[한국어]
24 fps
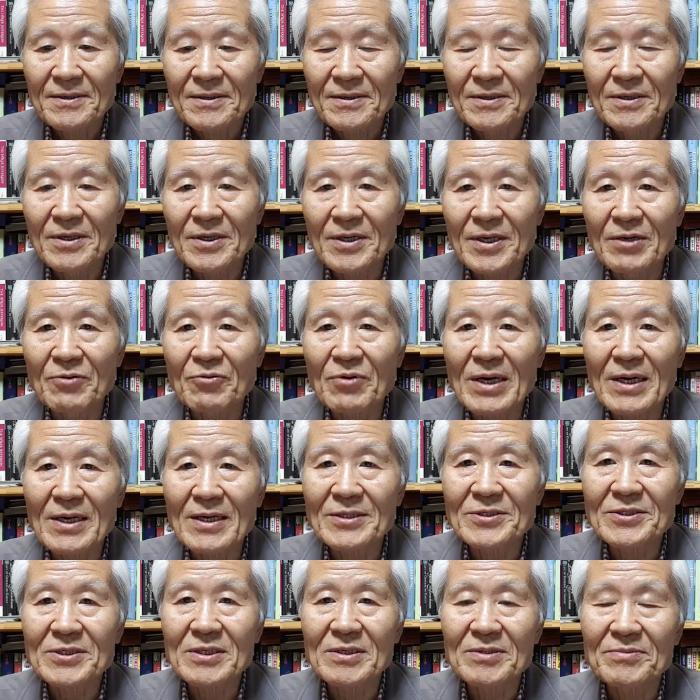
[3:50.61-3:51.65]
그
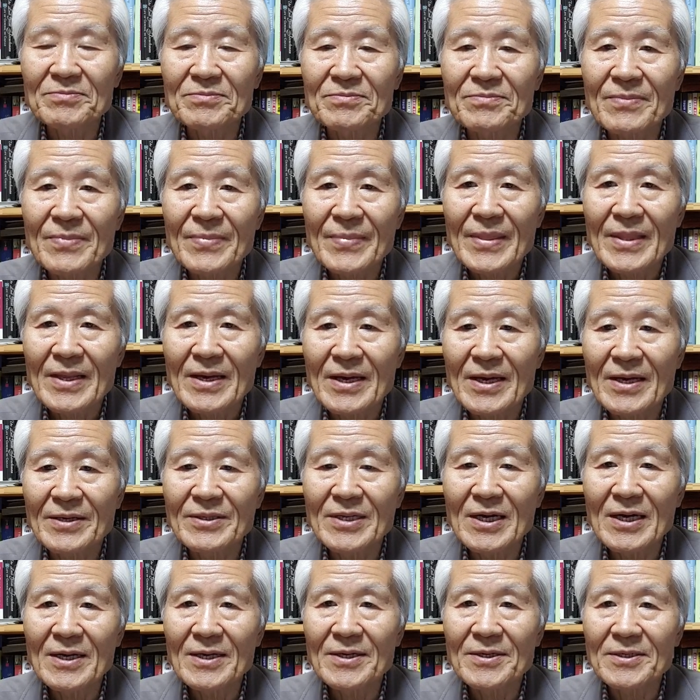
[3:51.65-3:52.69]
결과가 지금
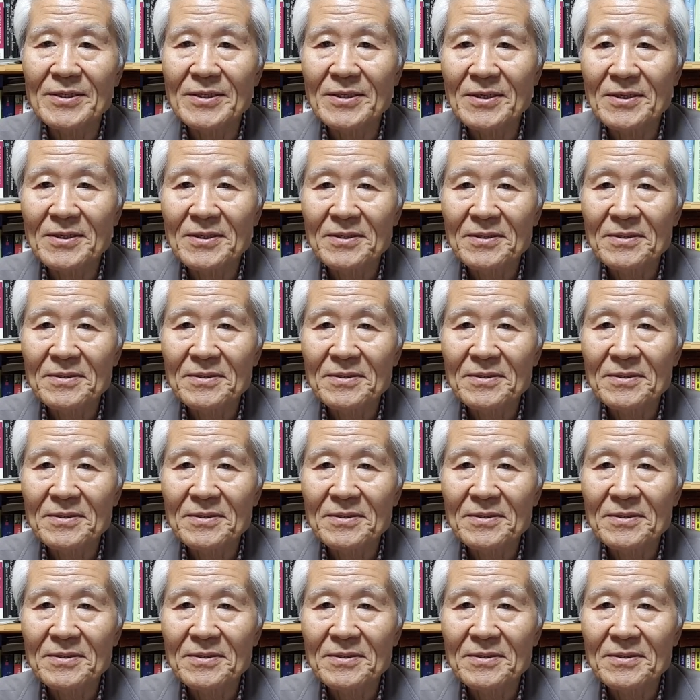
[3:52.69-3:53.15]
NLL을